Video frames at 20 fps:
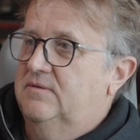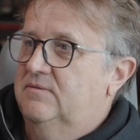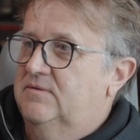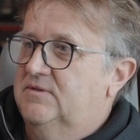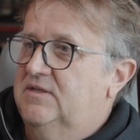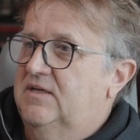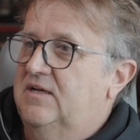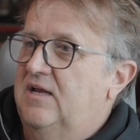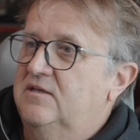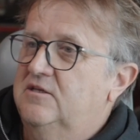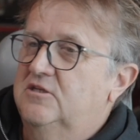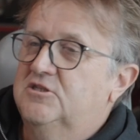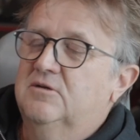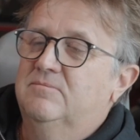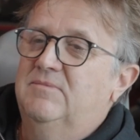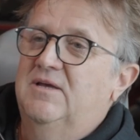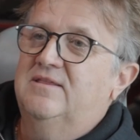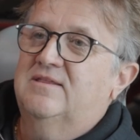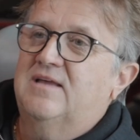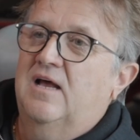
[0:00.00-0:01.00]
zgranie się
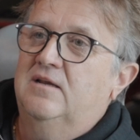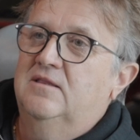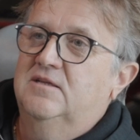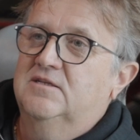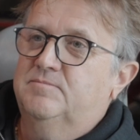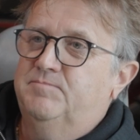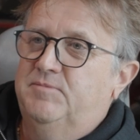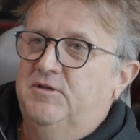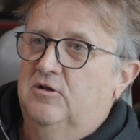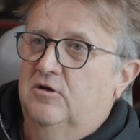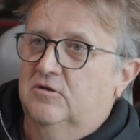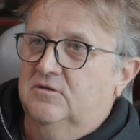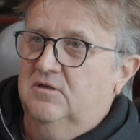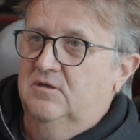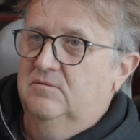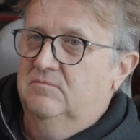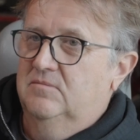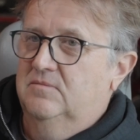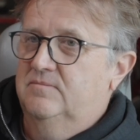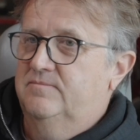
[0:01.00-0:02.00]
mentalne z
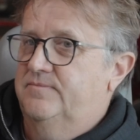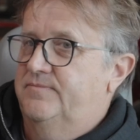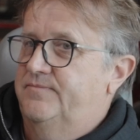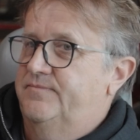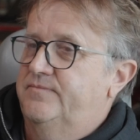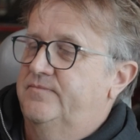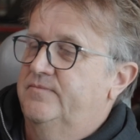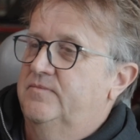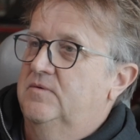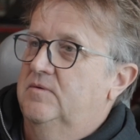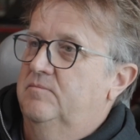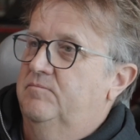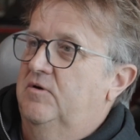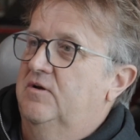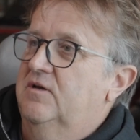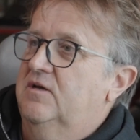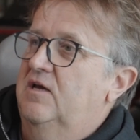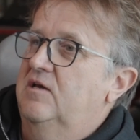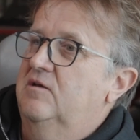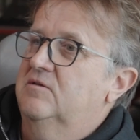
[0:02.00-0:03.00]
pilotem,
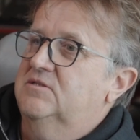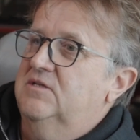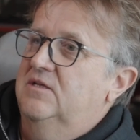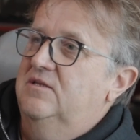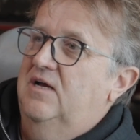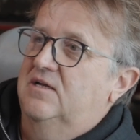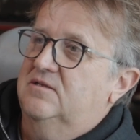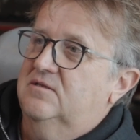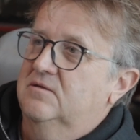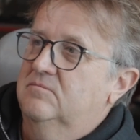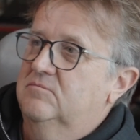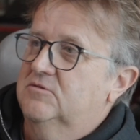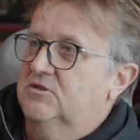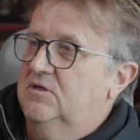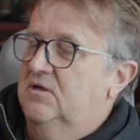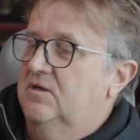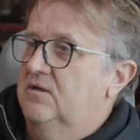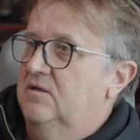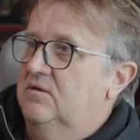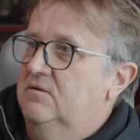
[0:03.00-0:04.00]
polegające na tym,
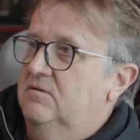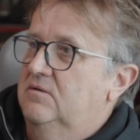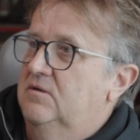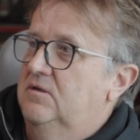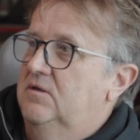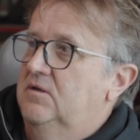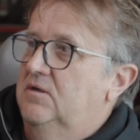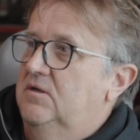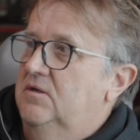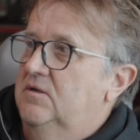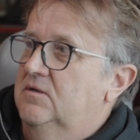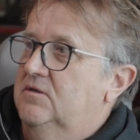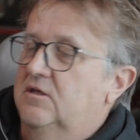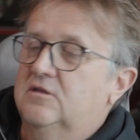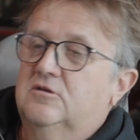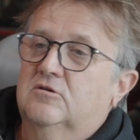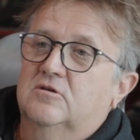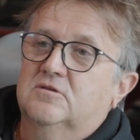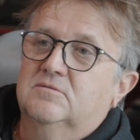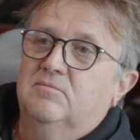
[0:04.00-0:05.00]
że
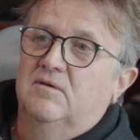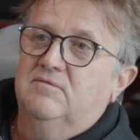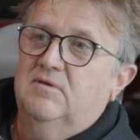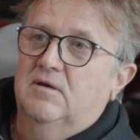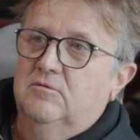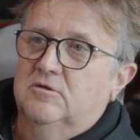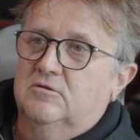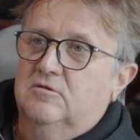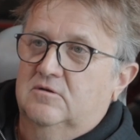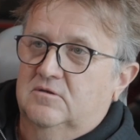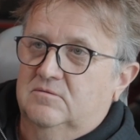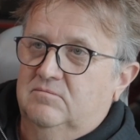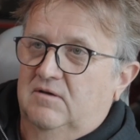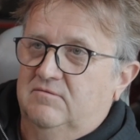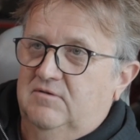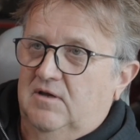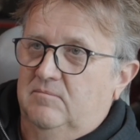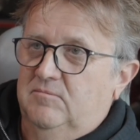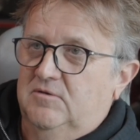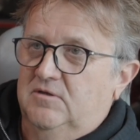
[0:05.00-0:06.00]
kiedy rozmawiamy, to
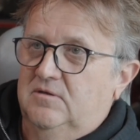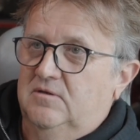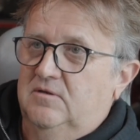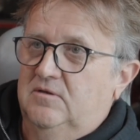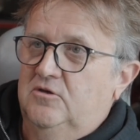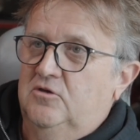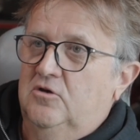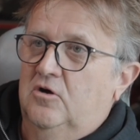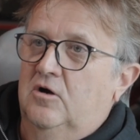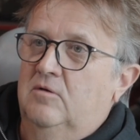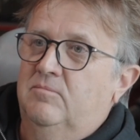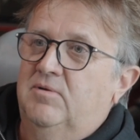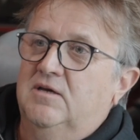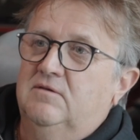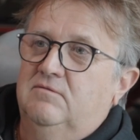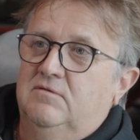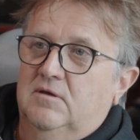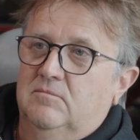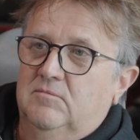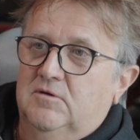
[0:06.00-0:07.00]
rozmawiamy. I
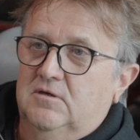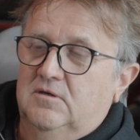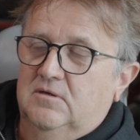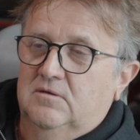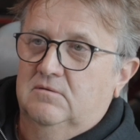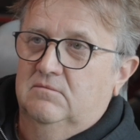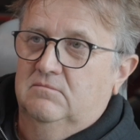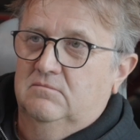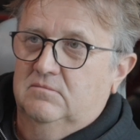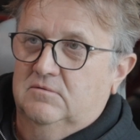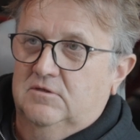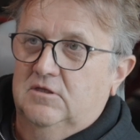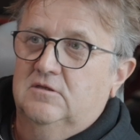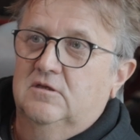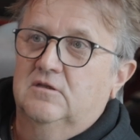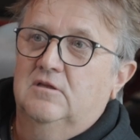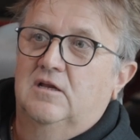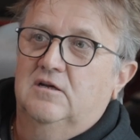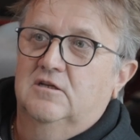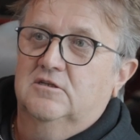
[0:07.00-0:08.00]
obaj wiemy,
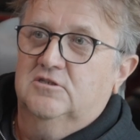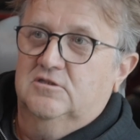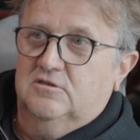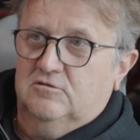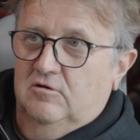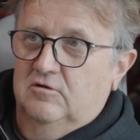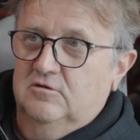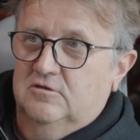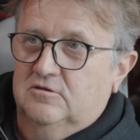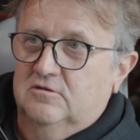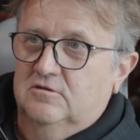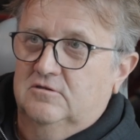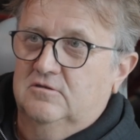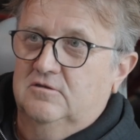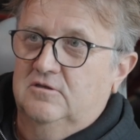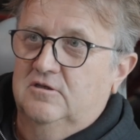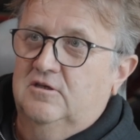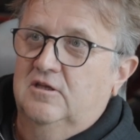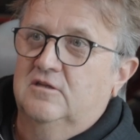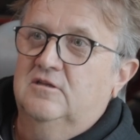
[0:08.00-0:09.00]
kiedy należy skończyć
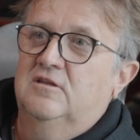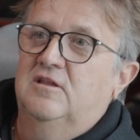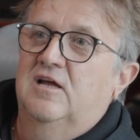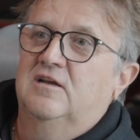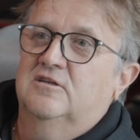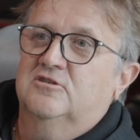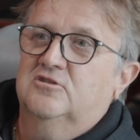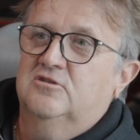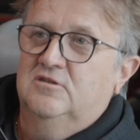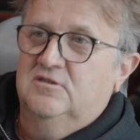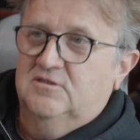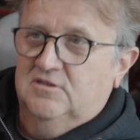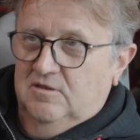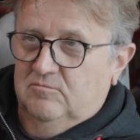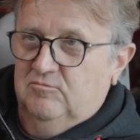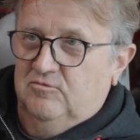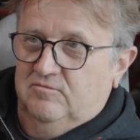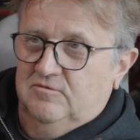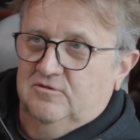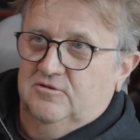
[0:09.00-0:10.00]
i kiedy należy nic nie
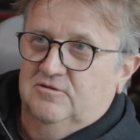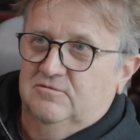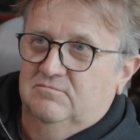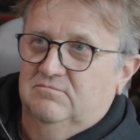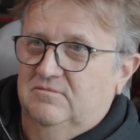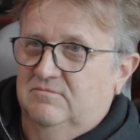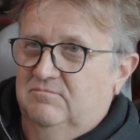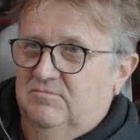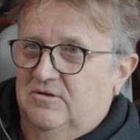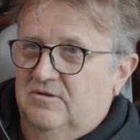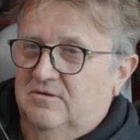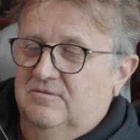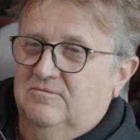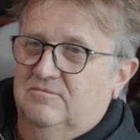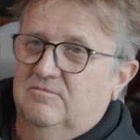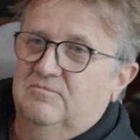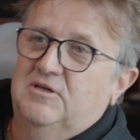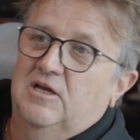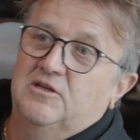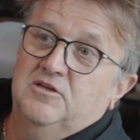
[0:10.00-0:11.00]
mówić. Bo
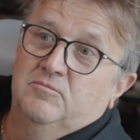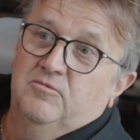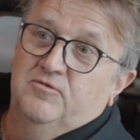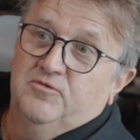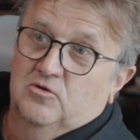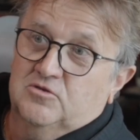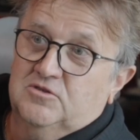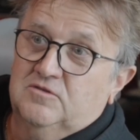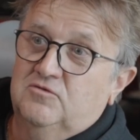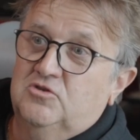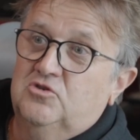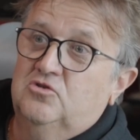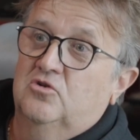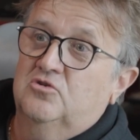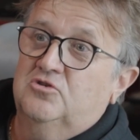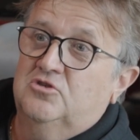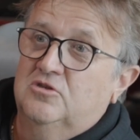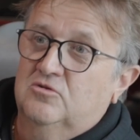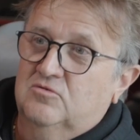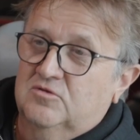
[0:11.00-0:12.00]
ja nie mówię oczywiście o
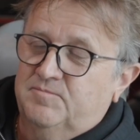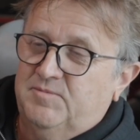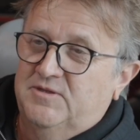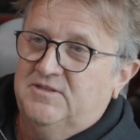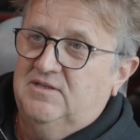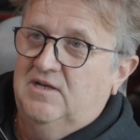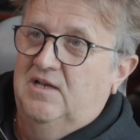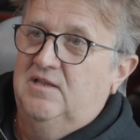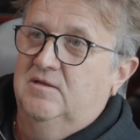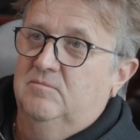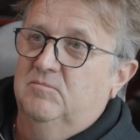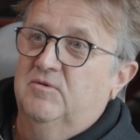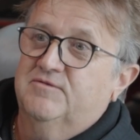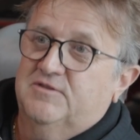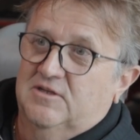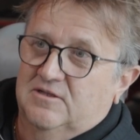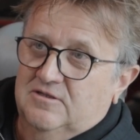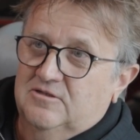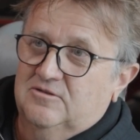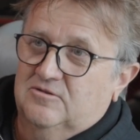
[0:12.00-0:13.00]
odcinku specjalnym, bo
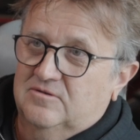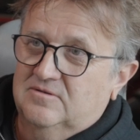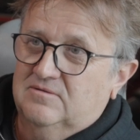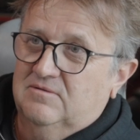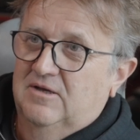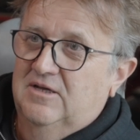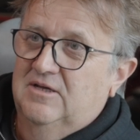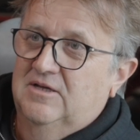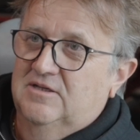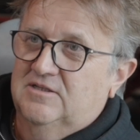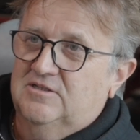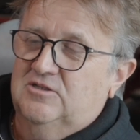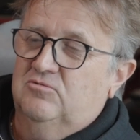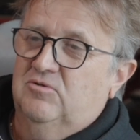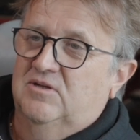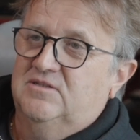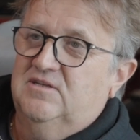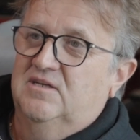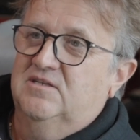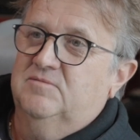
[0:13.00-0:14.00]
wtedy to
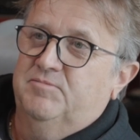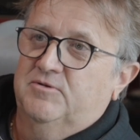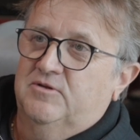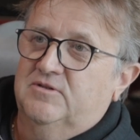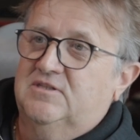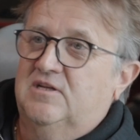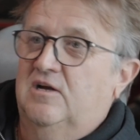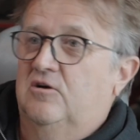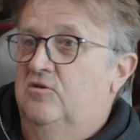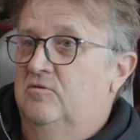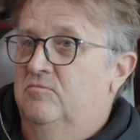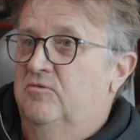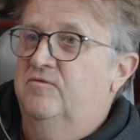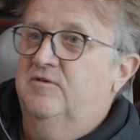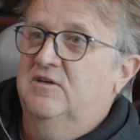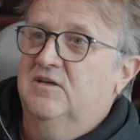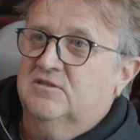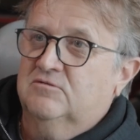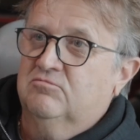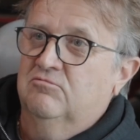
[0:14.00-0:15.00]
sytuacja jest prosta. On
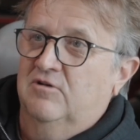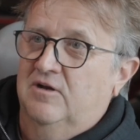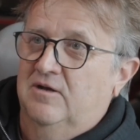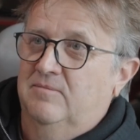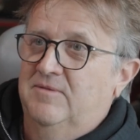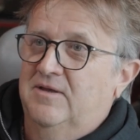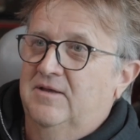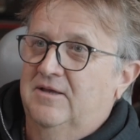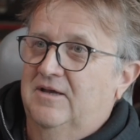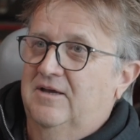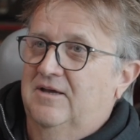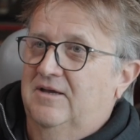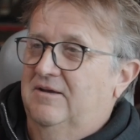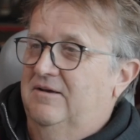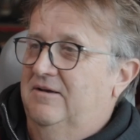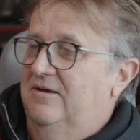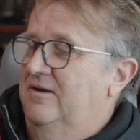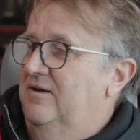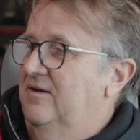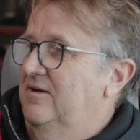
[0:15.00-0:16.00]
mówi, ja słucham,
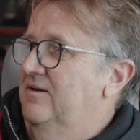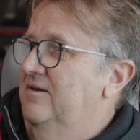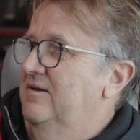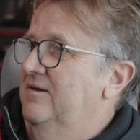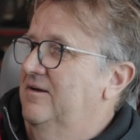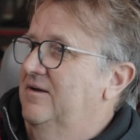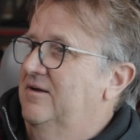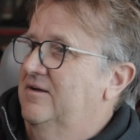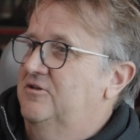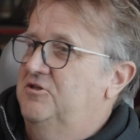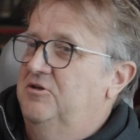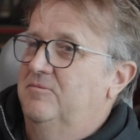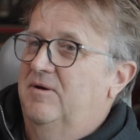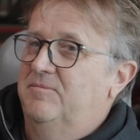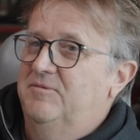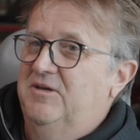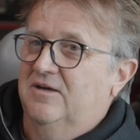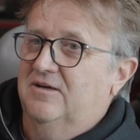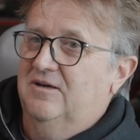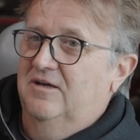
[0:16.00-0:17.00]
e, e gdzie
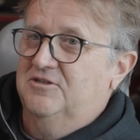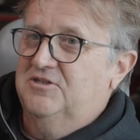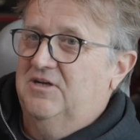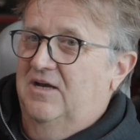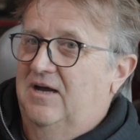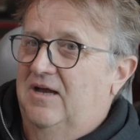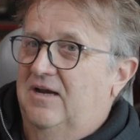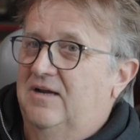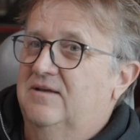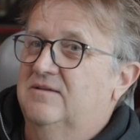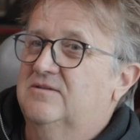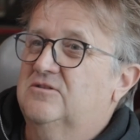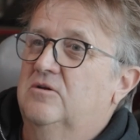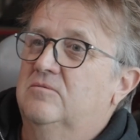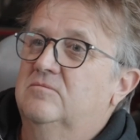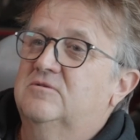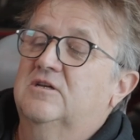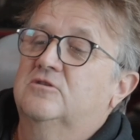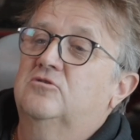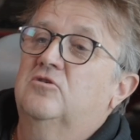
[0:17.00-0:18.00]
mam jechać. Ale
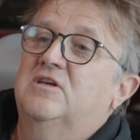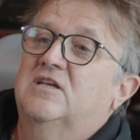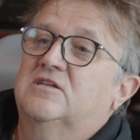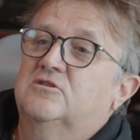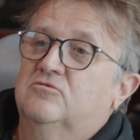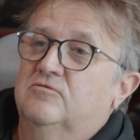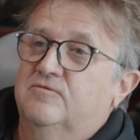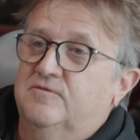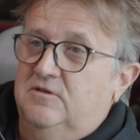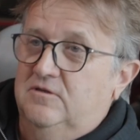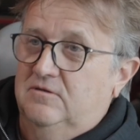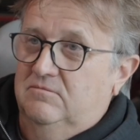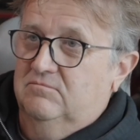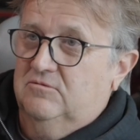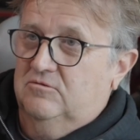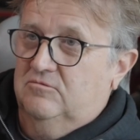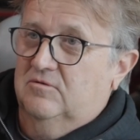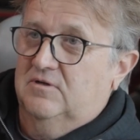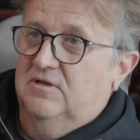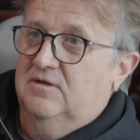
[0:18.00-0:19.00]
są te dojazdówki,
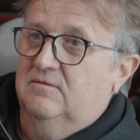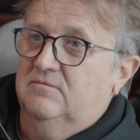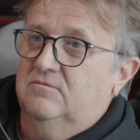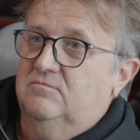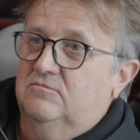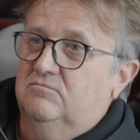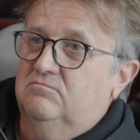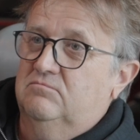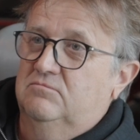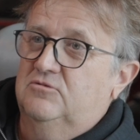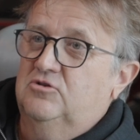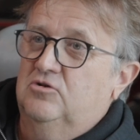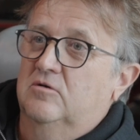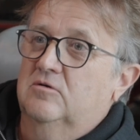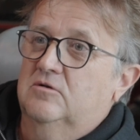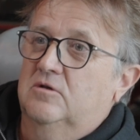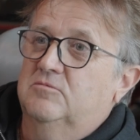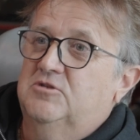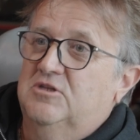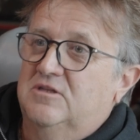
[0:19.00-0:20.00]
które
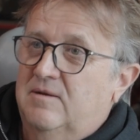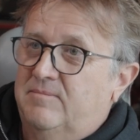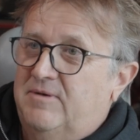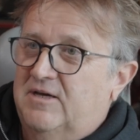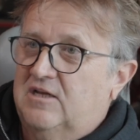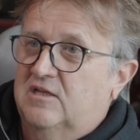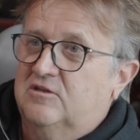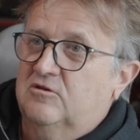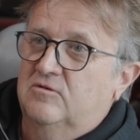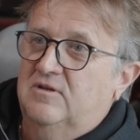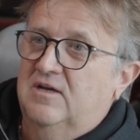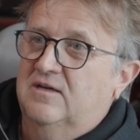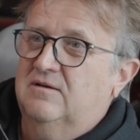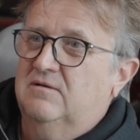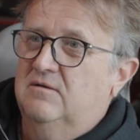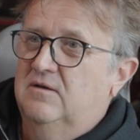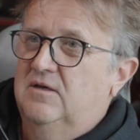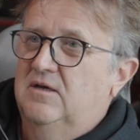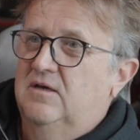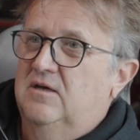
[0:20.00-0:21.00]
ciągną się na
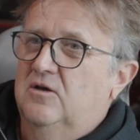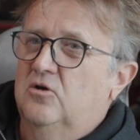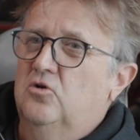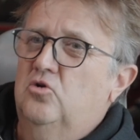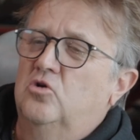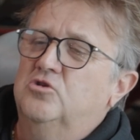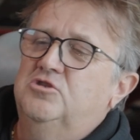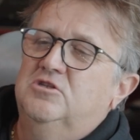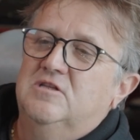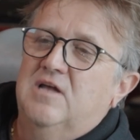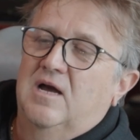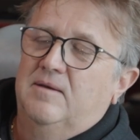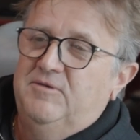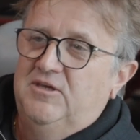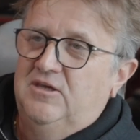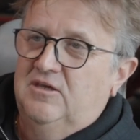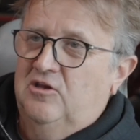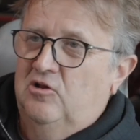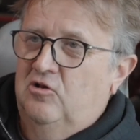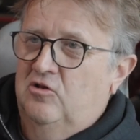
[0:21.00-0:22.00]
maratonach
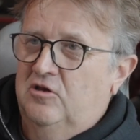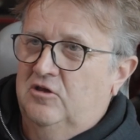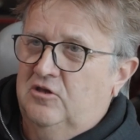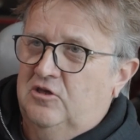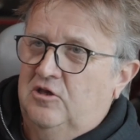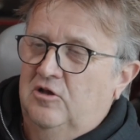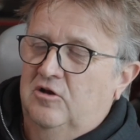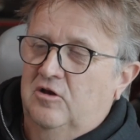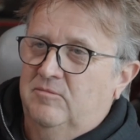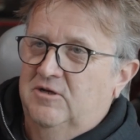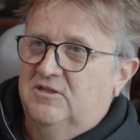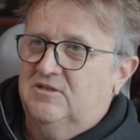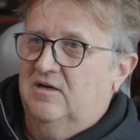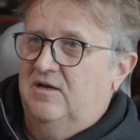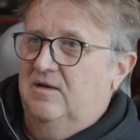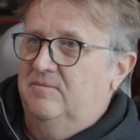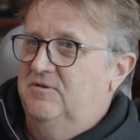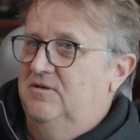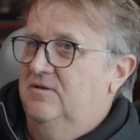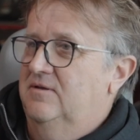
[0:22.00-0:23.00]
godzinami i kil
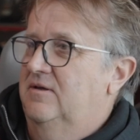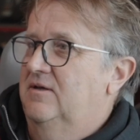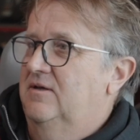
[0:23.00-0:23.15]
kilometrami.